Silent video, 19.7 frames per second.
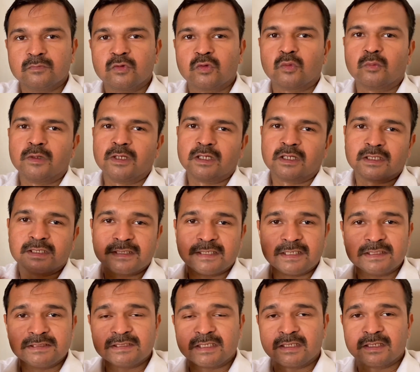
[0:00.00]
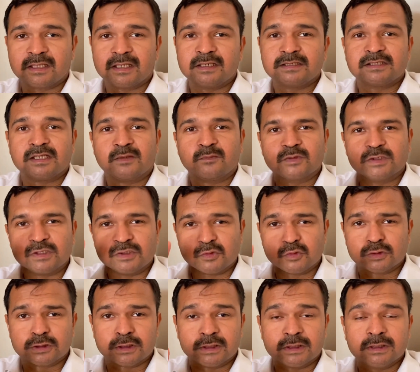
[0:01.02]
तो भाई अगर दी गई जानकारी से आप
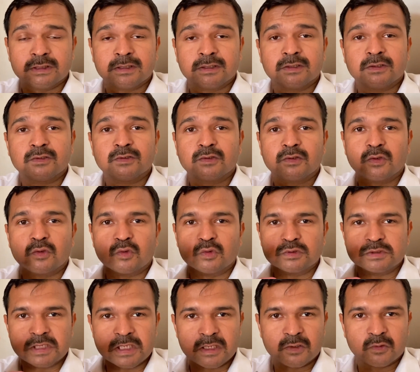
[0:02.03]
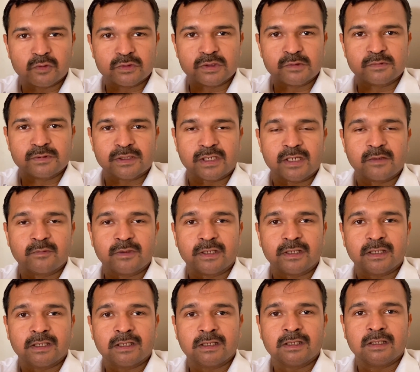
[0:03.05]
संतुष्ट हैं तो चैनल को सब्सक्राइब
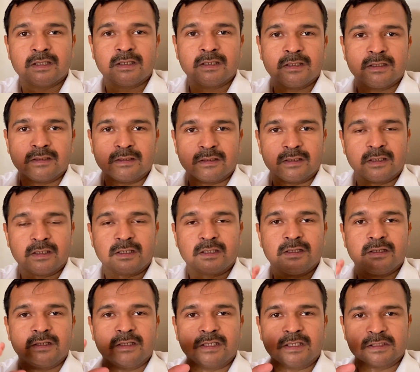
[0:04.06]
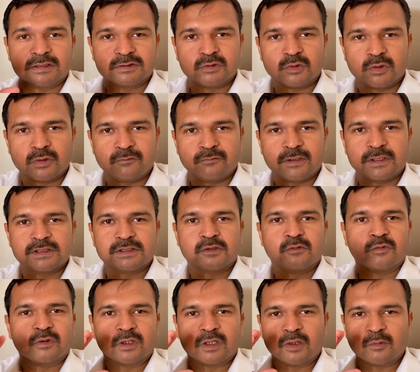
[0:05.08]
करें ताकि लेटेस्ट
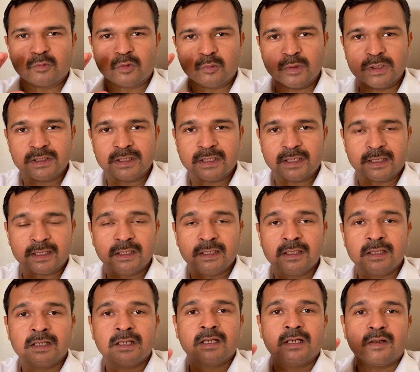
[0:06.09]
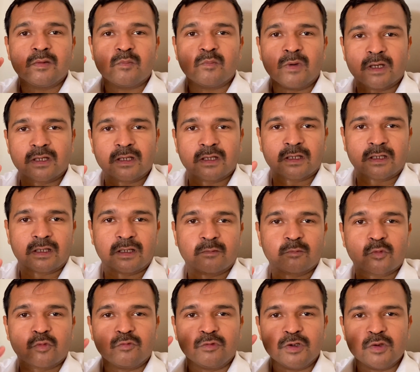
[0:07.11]
नोटिफिकेशन वगैरह आपको मिलती रहे बाकी अगर
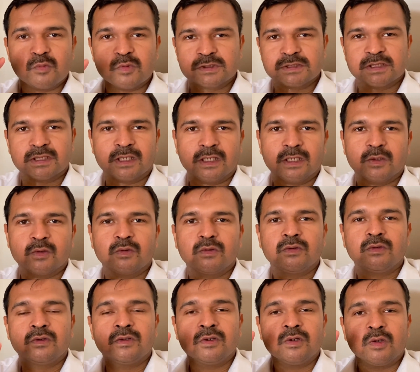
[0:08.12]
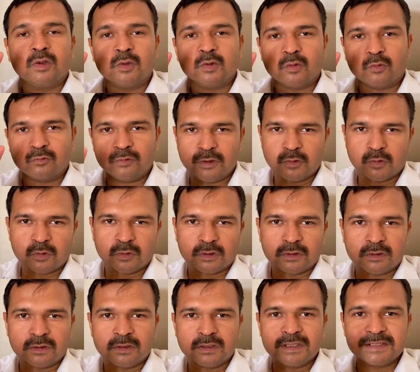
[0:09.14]
आपको वीडियो पसंद आए हो तो वीडियो को
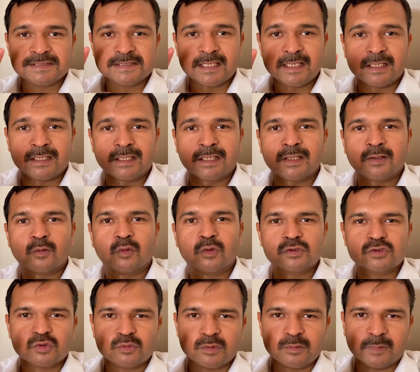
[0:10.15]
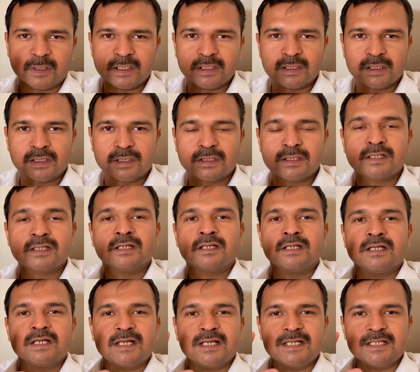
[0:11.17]
डिसलाइक करें और जो भी भाई अगर
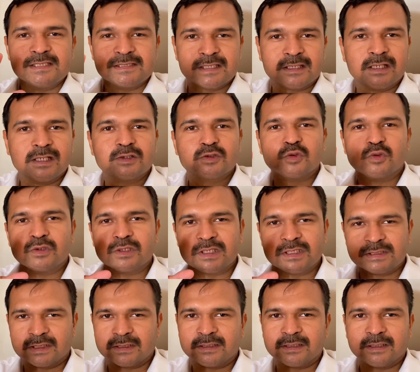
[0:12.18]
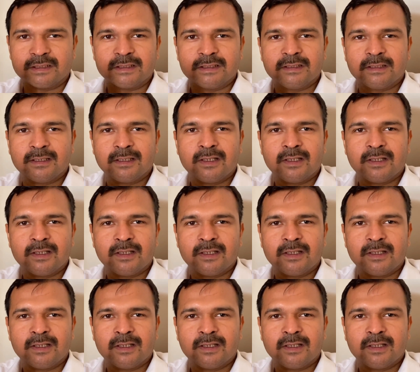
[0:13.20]
ये चैनल छोड़ के जाते हैं